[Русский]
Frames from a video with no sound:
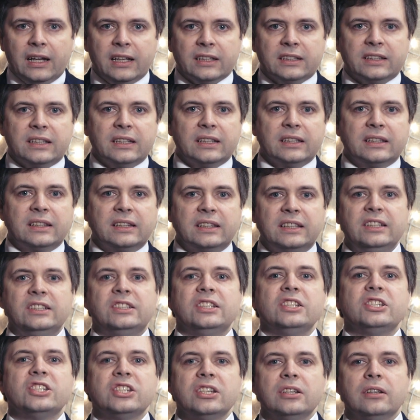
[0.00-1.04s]
Это
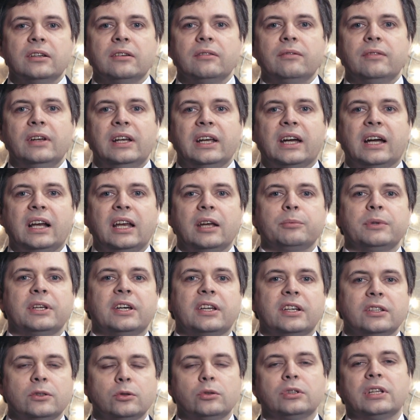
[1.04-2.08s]
тысячи
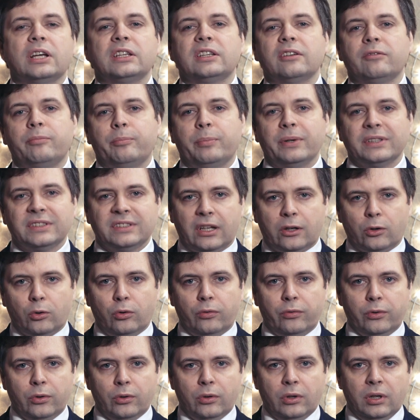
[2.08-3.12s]
великолепных результатов по
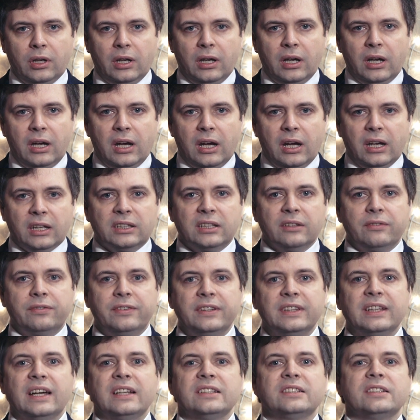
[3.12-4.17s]
здоровью это
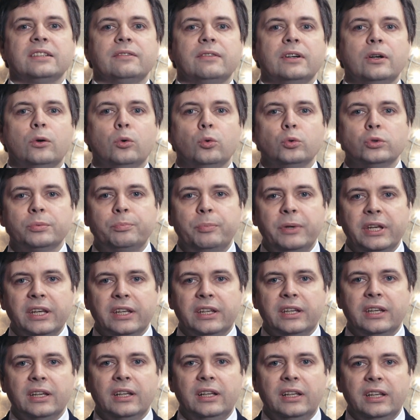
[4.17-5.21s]
финансовые
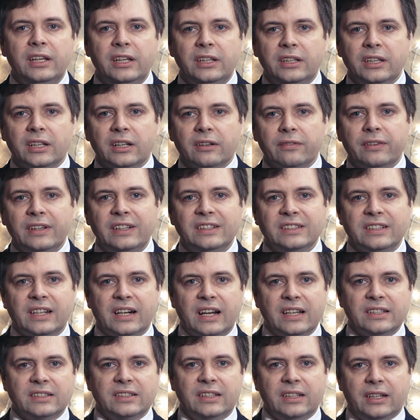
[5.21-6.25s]
успехи лидеров из
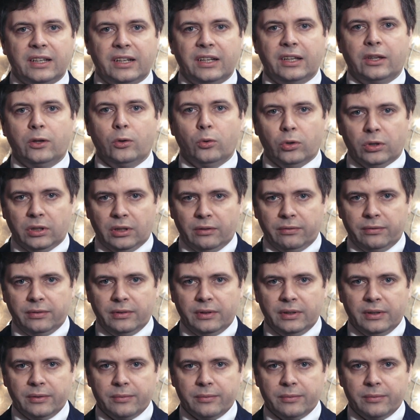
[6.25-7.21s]
разных регионов.